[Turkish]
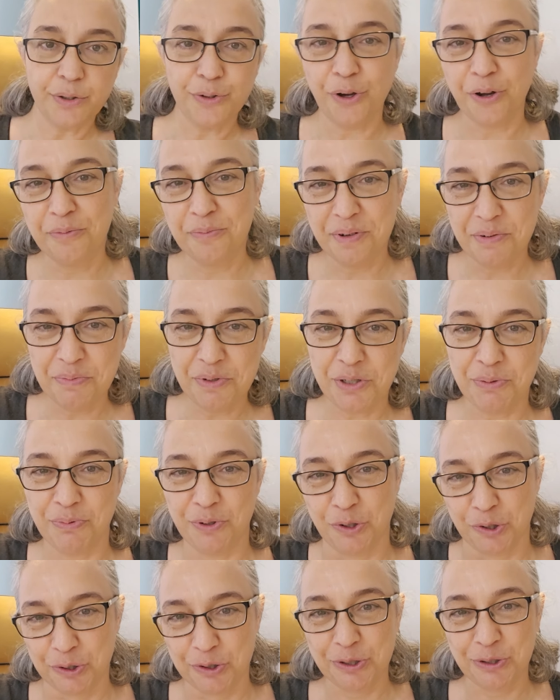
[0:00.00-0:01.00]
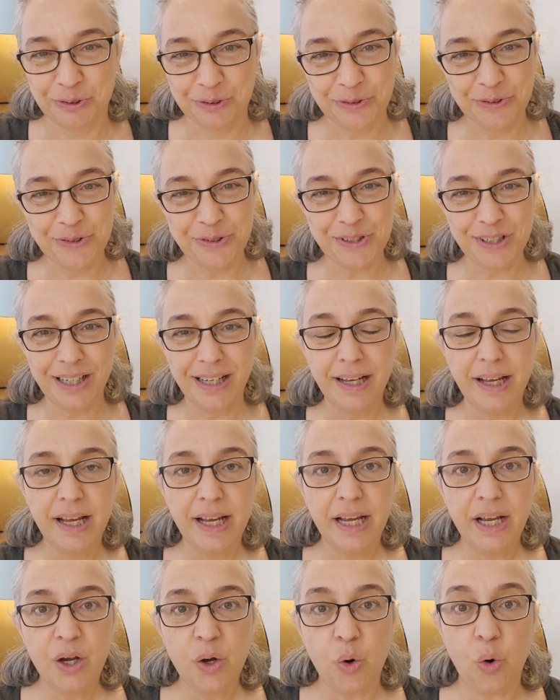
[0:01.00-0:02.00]
görmemiş bir çocuktur.
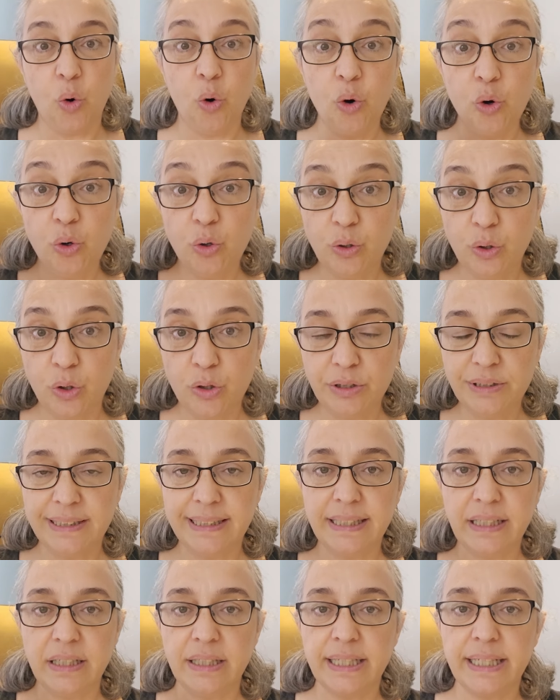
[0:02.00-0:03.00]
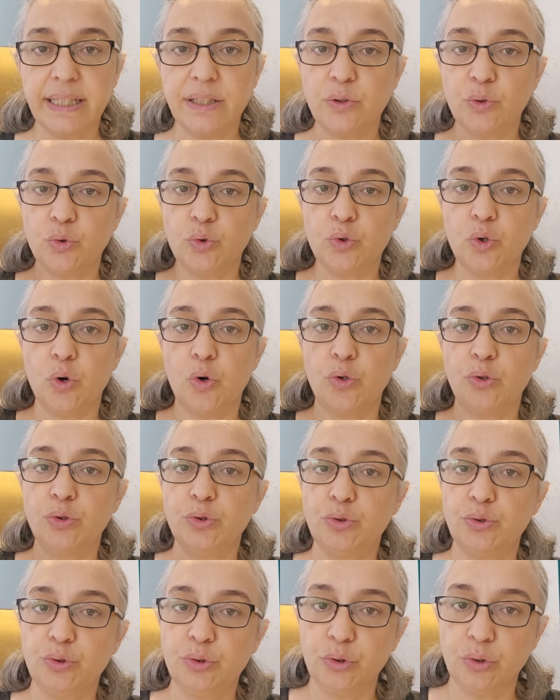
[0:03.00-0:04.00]
O oradaki hareket onu
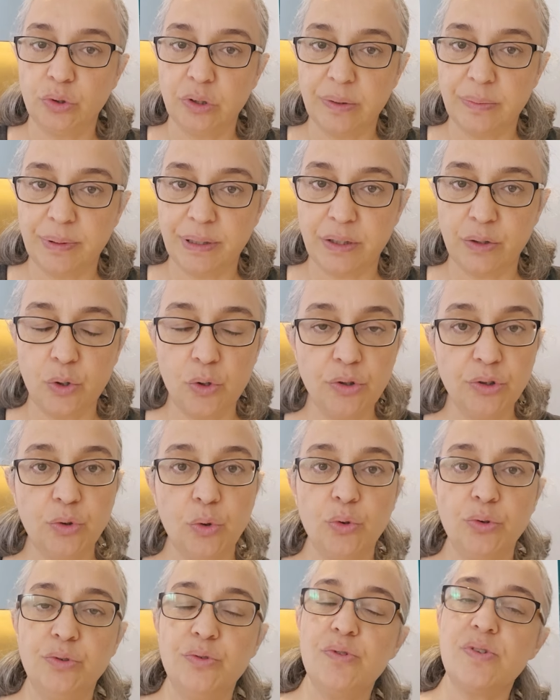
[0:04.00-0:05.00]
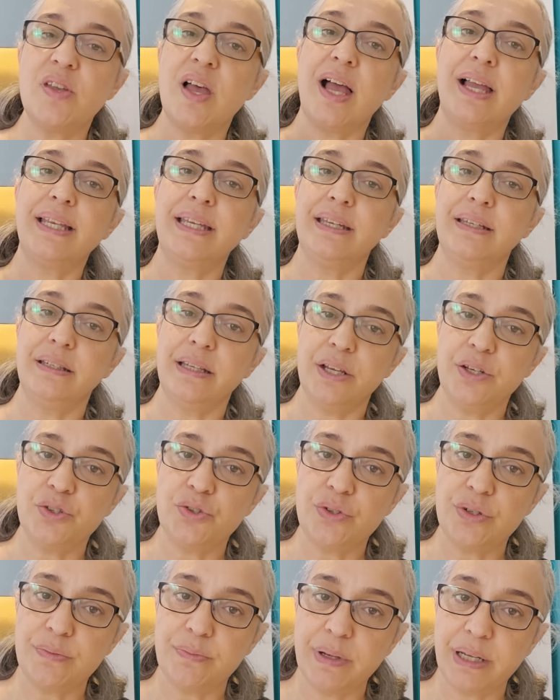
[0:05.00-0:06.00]
korkutuyor olabilir. Orada onu
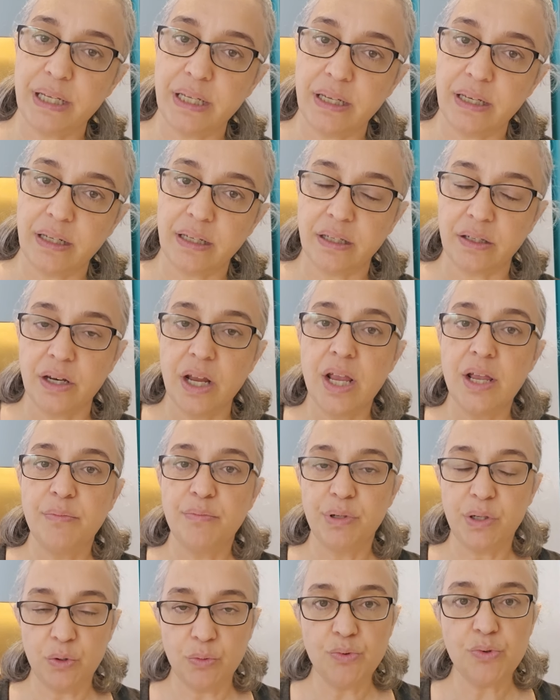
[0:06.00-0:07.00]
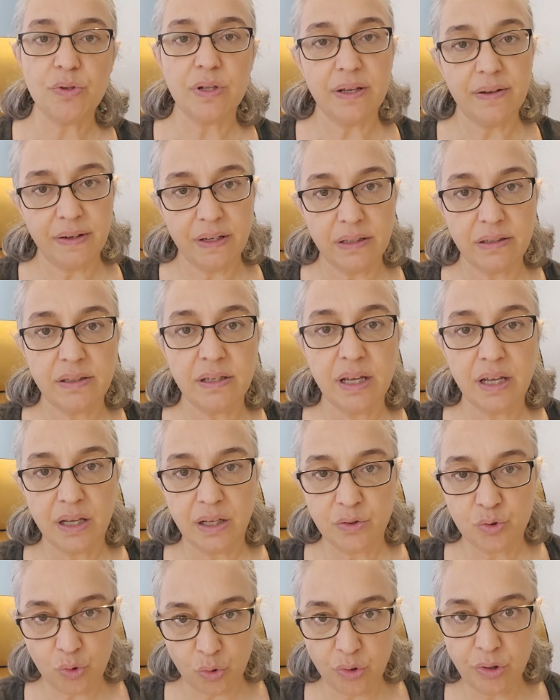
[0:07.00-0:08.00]
sakinleştirmek gerekir. Biliyor musun? Evet,
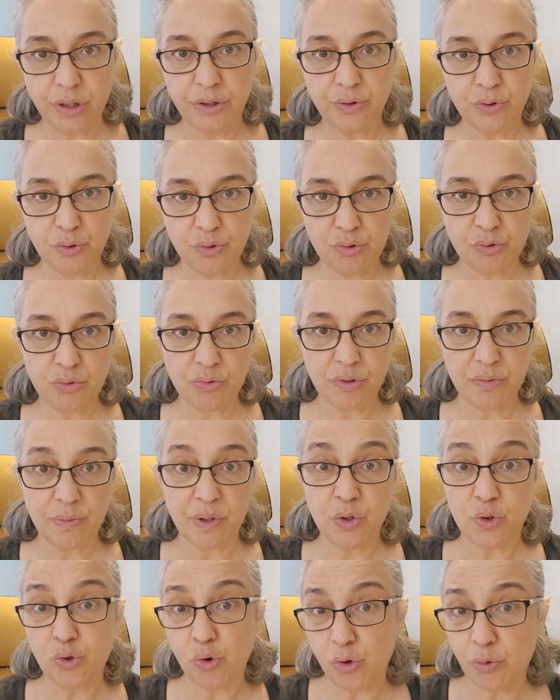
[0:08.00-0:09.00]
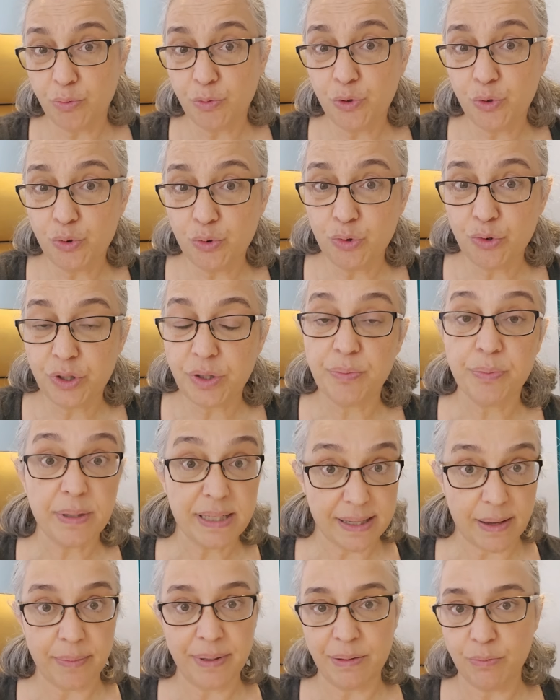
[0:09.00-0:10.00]
zorlanıyorsun değil mi? Çok mu gürültü?
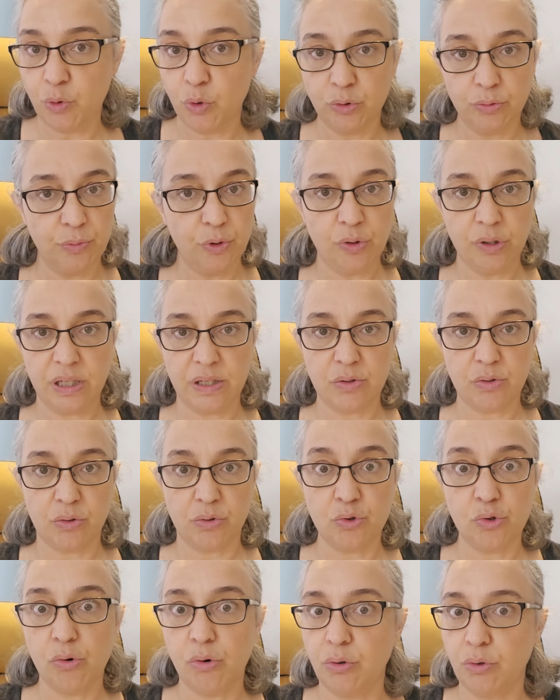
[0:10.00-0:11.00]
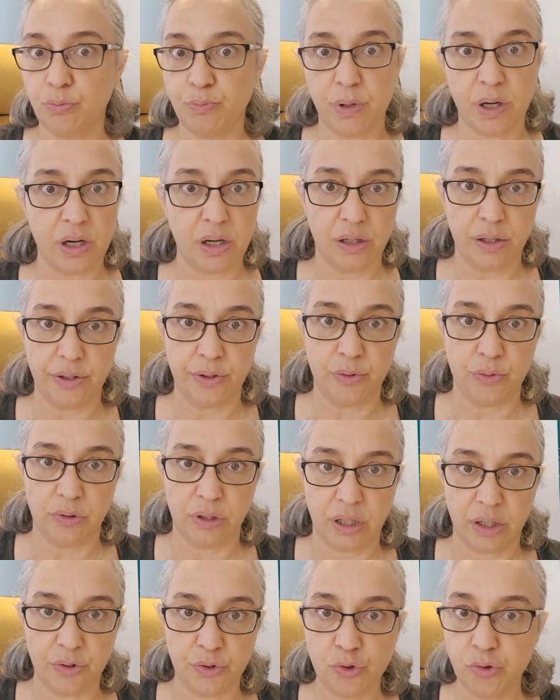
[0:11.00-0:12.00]
Mesela benim oğlum öyle söylüyor. Çok
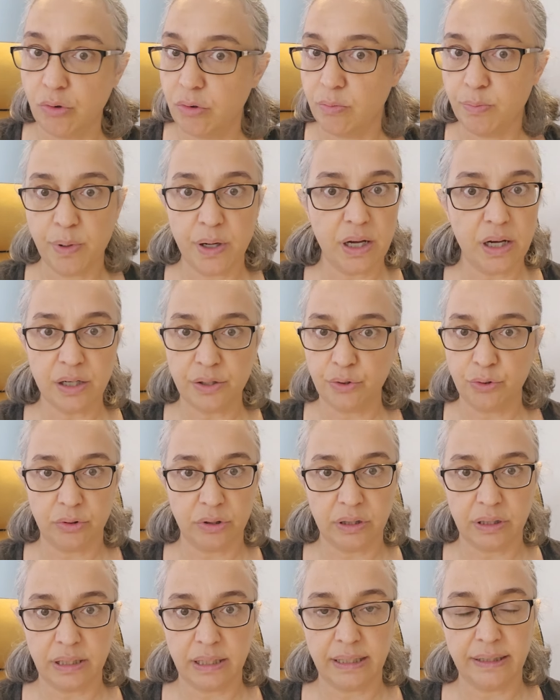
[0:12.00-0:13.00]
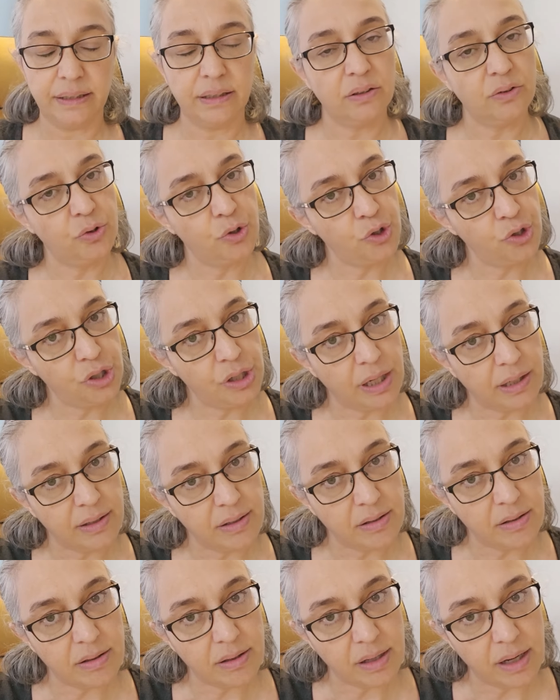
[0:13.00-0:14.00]
bağırıyorlar. Çok bağırıyorlar anne
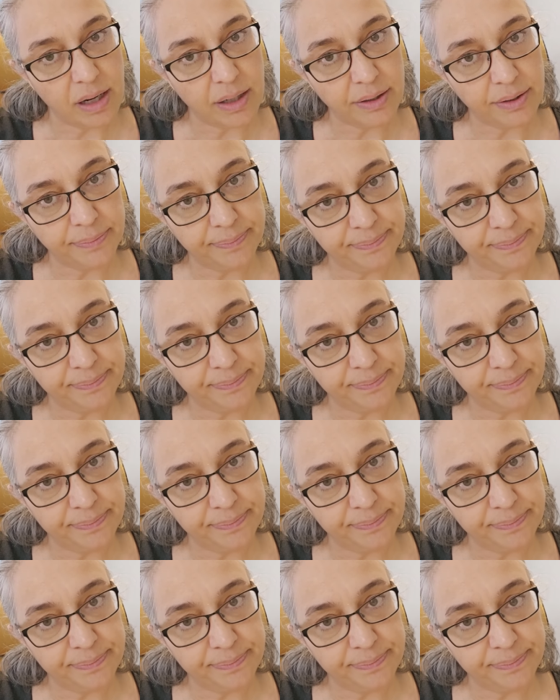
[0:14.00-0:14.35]
alışacaksın derdi.